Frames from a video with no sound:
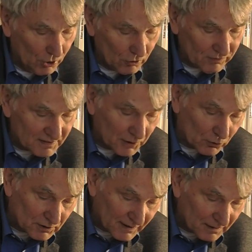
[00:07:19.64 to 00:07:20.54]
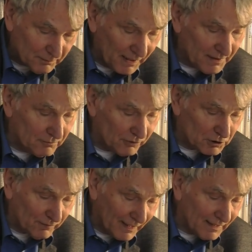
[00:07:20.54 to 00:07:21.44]
Und was die Konzernmedien
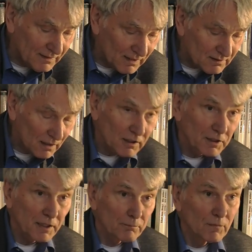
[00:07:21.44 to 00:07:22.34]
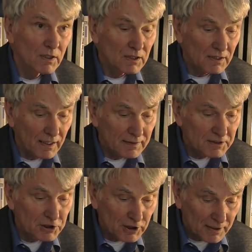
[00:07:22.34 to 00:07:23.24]
verschweigen, das hat dann eben gar
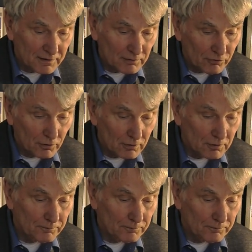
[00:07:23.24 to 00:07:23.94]
nicht stattgefunden.